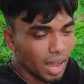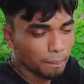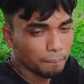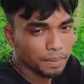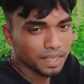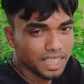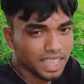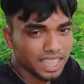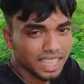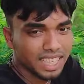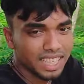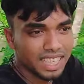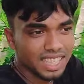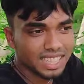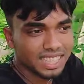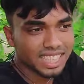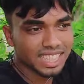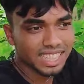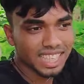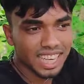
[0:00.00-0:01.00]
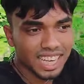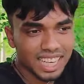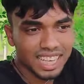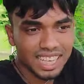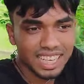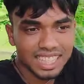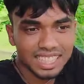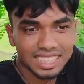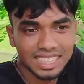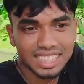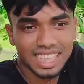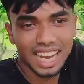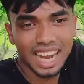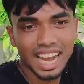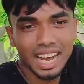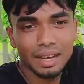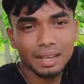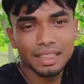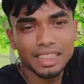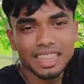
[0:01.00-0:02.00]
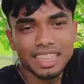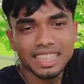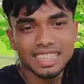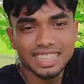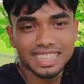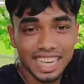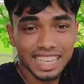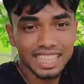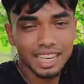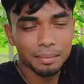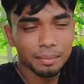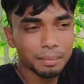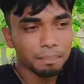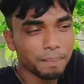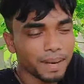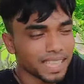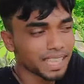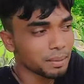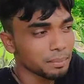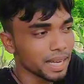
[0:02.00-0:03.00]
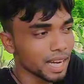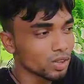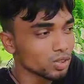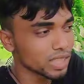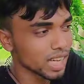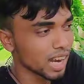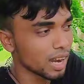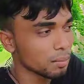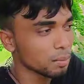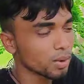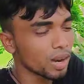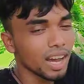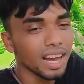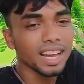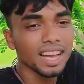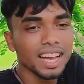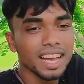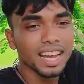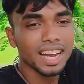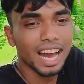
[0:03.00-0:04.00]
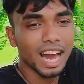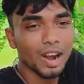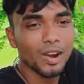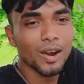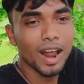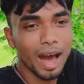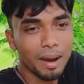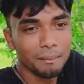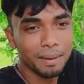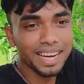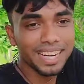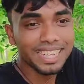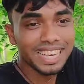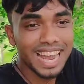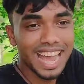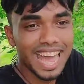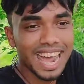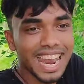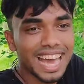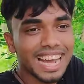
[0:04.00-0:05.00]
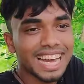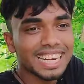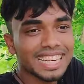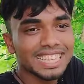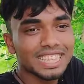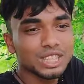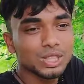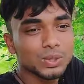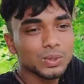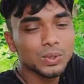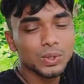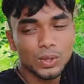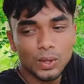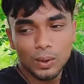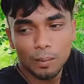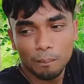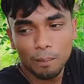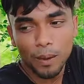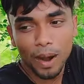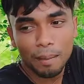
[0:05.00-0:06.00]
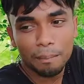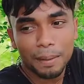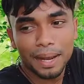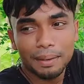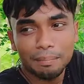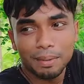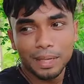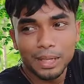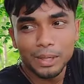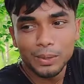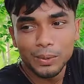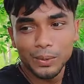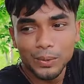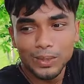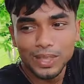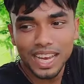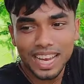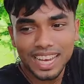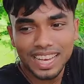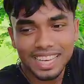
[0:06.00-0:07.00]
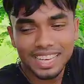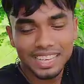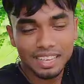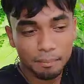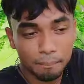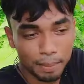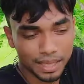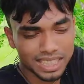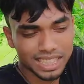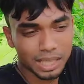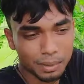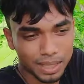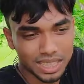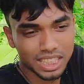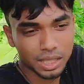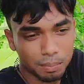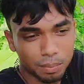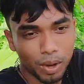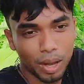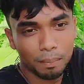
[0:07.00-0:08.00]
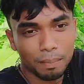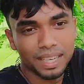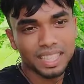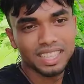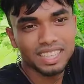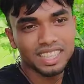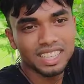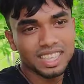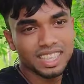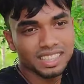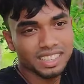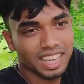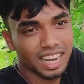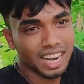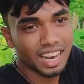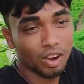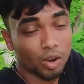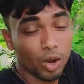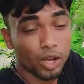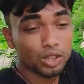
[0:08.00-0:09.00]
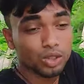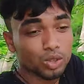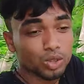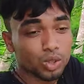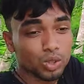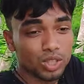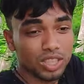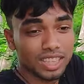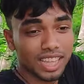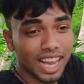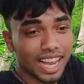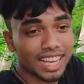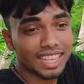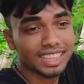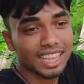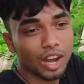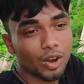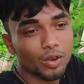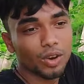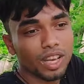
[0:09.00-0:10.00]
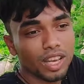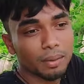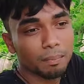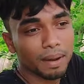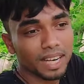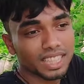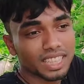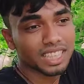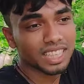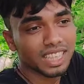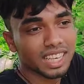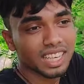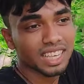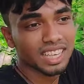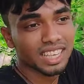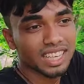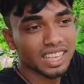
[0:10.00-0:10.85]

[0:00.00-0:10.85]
আপনাদেরকে সেটা দেখাতে চাই আমি বাট আমি এখন দেখাবো না কারণ আমার এলাকার কিছু পোলাপাইন ভিডিওগুলো দেখে বাচ্চা বাচ্চা পোলাপাইন তারা হয়তো যদি দেখে তাহলে এই বাসাটা